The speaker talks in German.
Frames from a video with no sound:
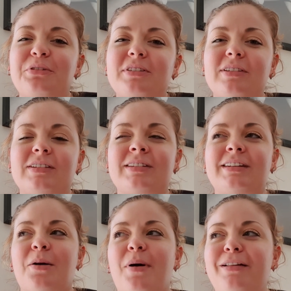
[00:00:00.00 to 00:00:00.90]
muss
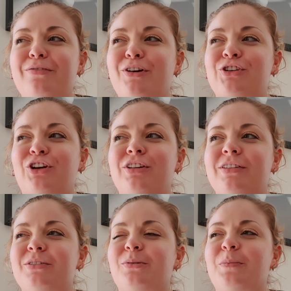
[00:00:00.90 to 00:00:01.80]
sich am Anfang schon
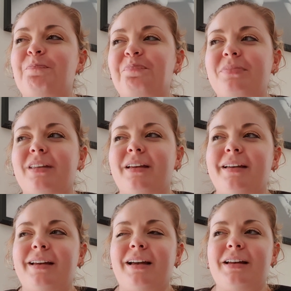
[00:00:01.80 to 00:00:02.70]
so
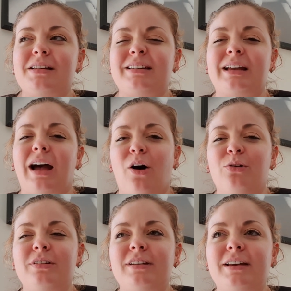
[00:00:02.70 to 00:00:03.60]

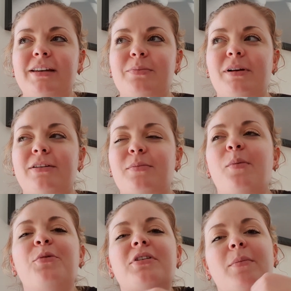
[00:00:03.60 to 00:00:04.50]
trauen, sage ich mal. Also
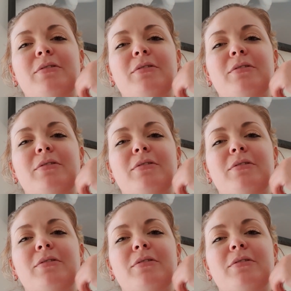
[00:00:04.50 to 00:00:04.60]
man muss am